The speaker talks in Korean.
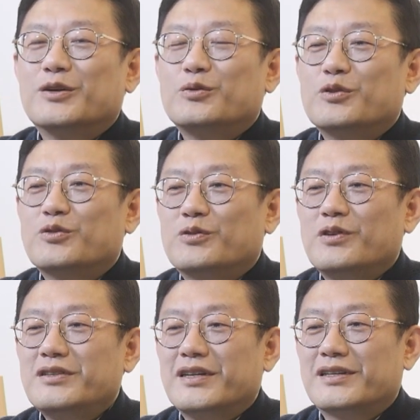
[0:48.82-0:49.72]
우리
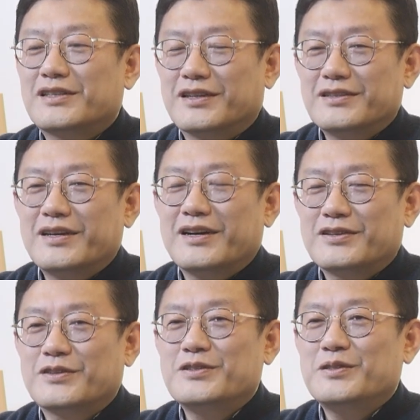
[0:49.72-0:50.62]
주권자들 전체가
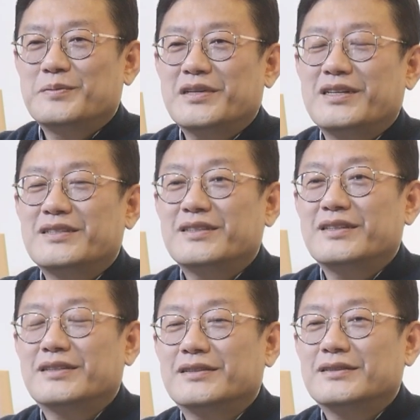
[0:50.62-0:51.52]
정신 좀 차리자는
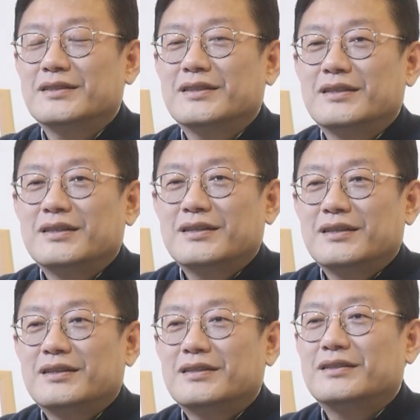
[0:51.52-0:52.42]
얘기.
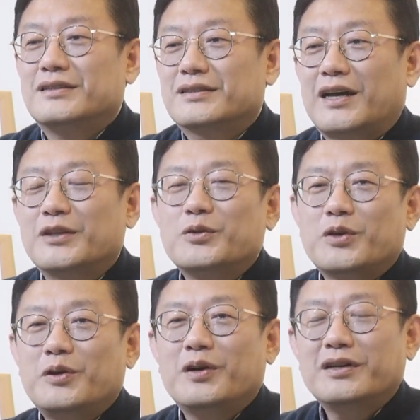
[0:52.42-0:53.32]

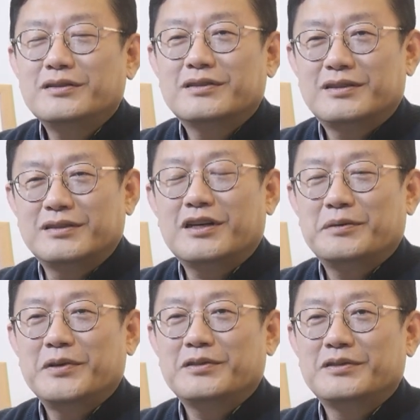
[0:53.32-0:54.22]
다독이고 하는 건 그
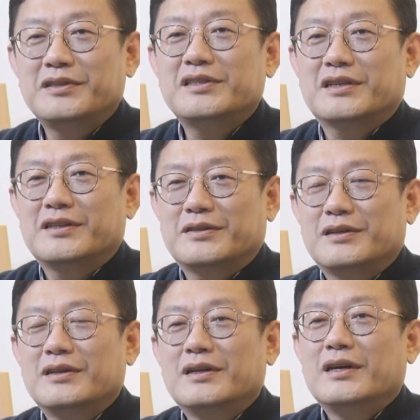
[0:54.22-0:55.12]
다음에도 늦지 않아요.
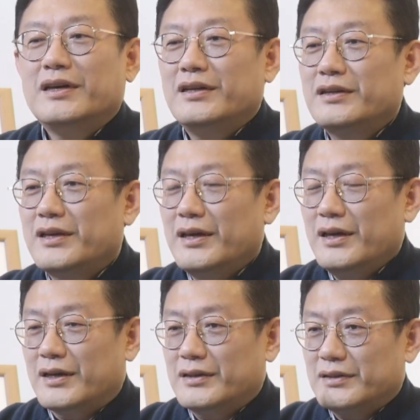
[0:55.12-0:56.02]

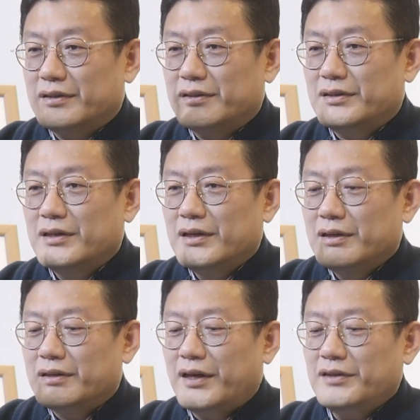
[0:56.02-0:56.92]
이렇게
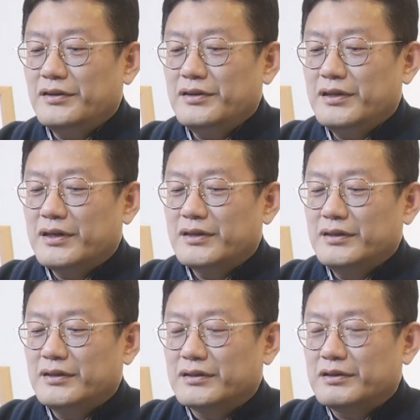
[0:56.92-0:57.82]

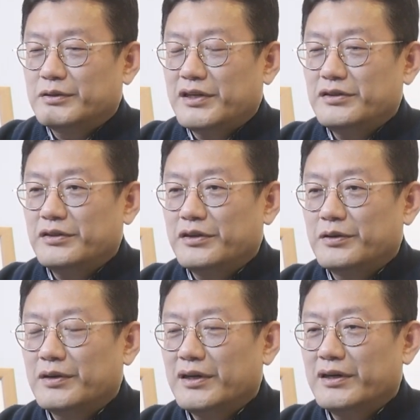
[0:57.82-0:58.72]
대선이라는, 그리고 대선
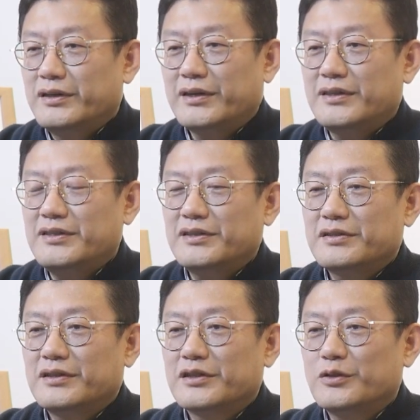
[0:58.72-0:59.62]
결과가 이렇게
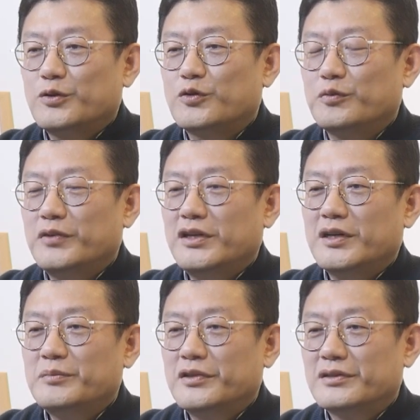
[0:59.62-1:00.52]
찢어져가지고 국민이
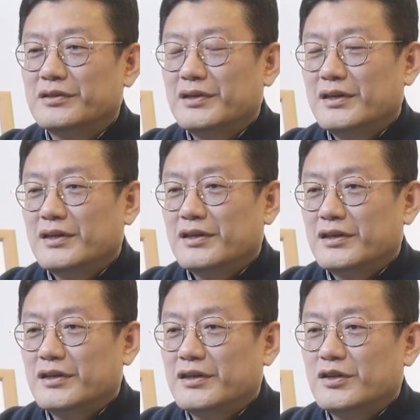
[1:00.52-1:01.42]
한번
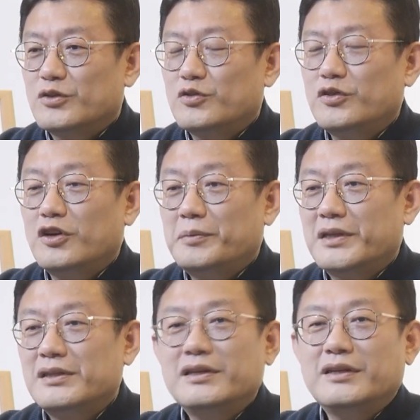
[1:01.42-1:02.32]
충격을
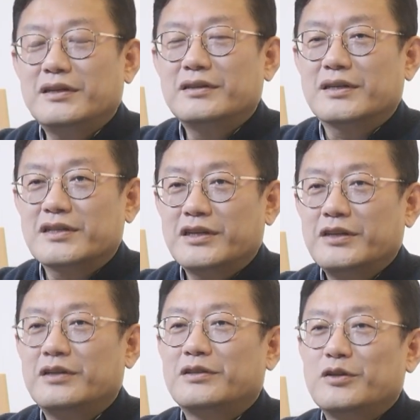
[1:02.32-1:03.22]
받을 일이 일어났잖아요.
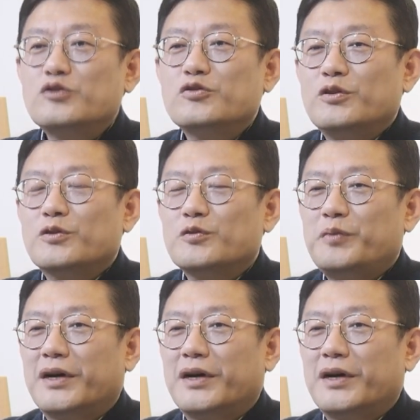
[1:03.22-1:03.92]
이럴 땐 충격 좀